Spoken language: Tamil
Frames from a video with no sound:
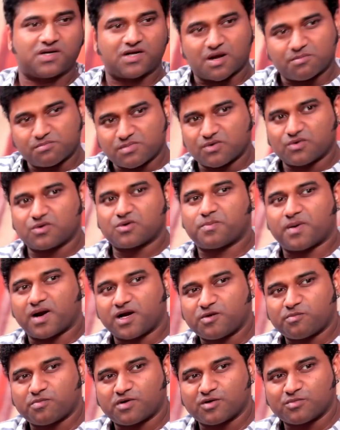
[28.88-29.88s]
பட் நம்ம ஒரு
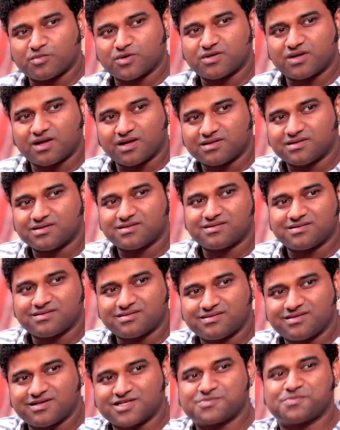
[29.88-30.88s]
பாட்டு பண்ணும்போது அது
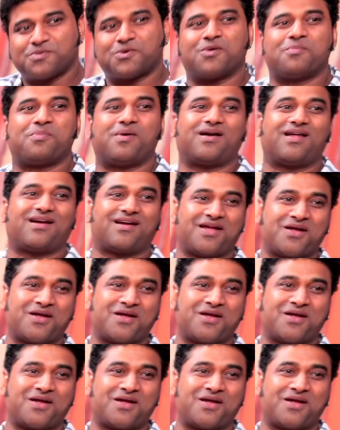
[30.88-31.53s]
டிஎஸ்பியோட பாட்டாக